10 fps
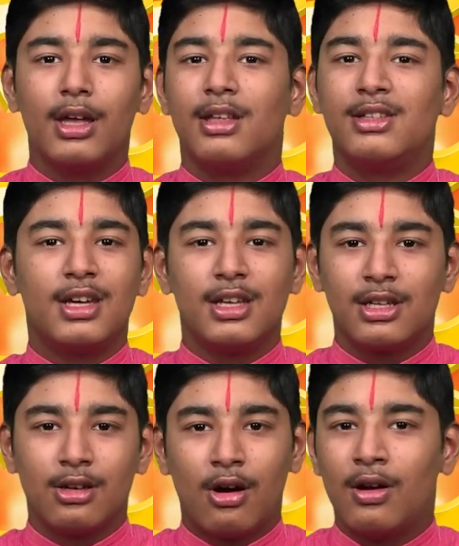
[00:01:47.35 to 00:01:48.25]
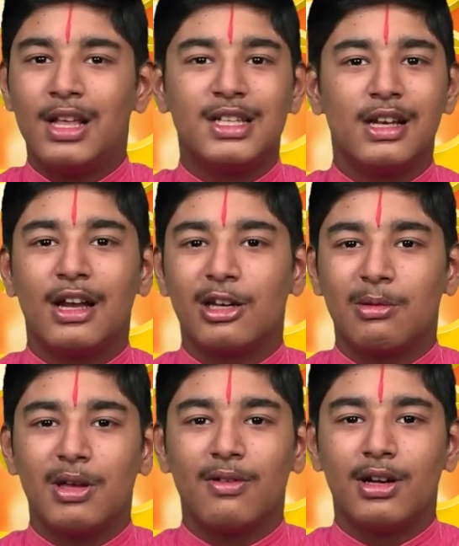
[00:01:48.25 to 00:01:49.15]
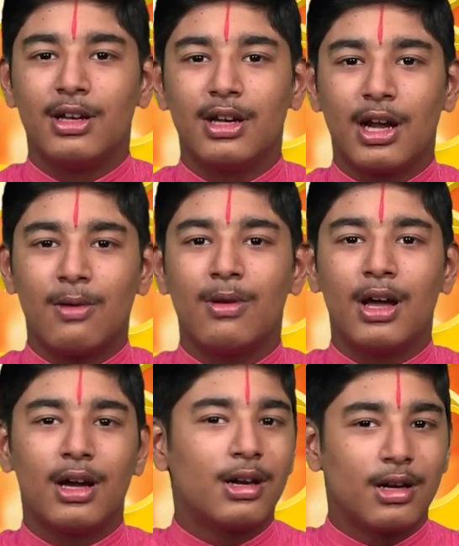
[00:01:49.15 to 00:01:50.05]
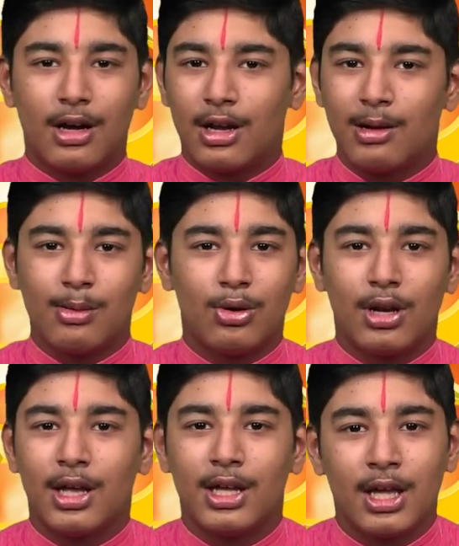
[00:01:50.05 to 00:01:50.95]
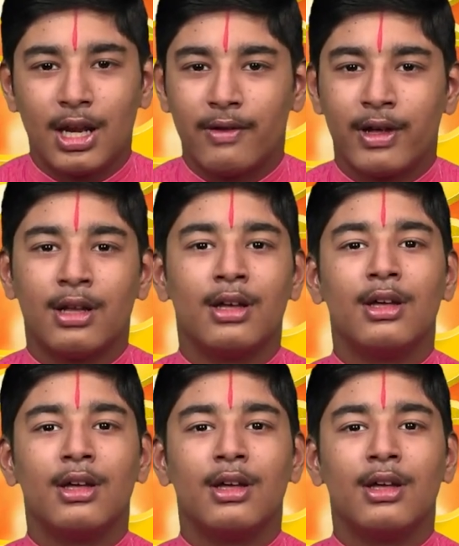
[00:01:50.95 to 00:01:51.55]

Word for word: எஜுகேஷன் நாலேஜ் எல்லாத்துக்குமே வந்து கடவுளாக இருக்காராம் நம்மளோட ஹயக்ரீவர்